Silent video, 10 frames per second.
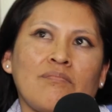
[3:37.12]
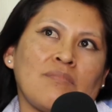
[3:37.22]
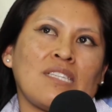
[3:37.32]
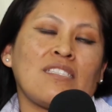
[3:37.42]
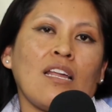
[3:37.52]

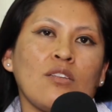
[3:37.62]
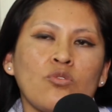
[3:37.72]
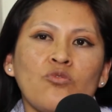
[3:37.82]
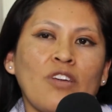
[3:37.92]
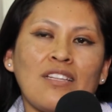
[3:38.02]

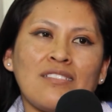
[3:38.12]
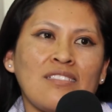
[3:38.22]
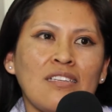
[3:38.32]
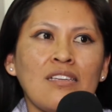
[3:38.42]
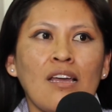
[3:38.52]
Desearles un feliz
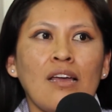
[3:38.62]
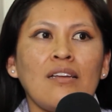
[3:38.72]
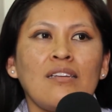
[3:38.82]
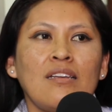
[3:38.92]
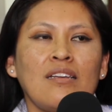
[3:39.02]
día,
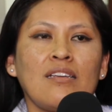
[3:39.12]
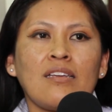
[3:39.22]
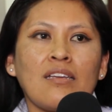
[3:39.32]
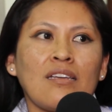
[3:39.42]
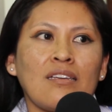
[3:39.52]

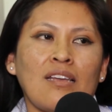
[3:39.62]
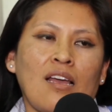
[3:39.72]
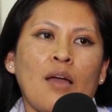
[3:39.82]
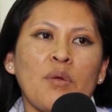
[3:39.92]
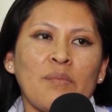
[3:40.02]
que
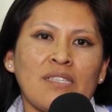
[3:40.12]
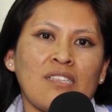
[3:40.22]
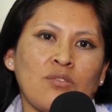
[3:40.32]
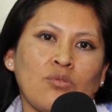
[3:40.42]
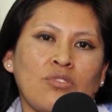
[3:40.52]
amen
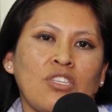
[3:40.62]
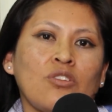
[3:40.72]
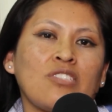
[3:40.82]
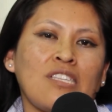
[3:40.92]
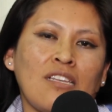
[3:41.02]
más a sus
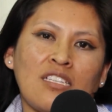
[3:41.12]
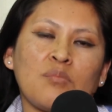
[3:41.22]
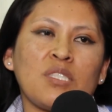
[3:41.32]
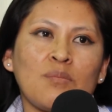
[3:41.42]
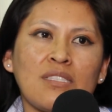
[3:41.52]
hijos y
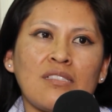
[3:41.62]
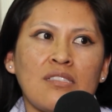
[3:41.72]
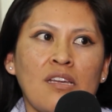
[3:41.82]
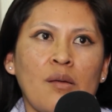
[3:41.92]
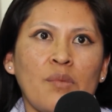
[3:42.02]
ellas mismas que
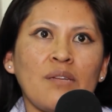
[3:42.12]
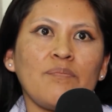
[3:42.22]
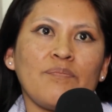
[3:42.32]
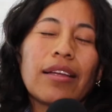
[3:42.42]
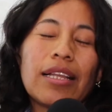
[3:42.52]
se amen.
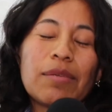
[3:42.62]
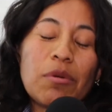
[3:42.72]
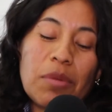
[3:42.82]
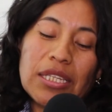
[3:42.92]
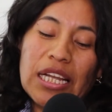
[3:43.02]
Las
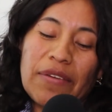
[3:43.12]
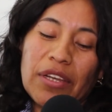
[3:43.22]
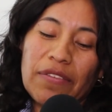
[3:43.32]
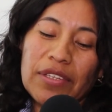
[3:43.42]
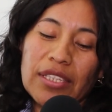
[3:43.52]
mamás de la
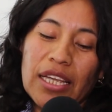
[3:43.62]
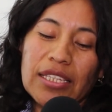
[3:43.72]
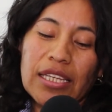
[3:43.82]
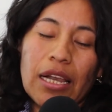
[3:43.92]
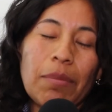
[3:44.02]

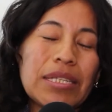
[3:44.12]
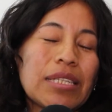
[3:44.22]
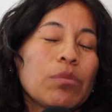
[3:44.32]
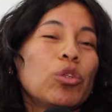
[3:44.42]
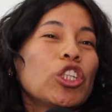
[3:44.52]
beneficencia la
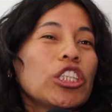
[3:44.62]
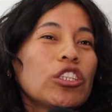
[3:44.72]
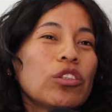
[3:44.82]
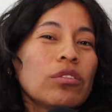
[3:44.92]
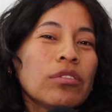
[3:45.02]
pasen
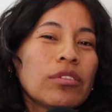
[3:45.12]
bonito.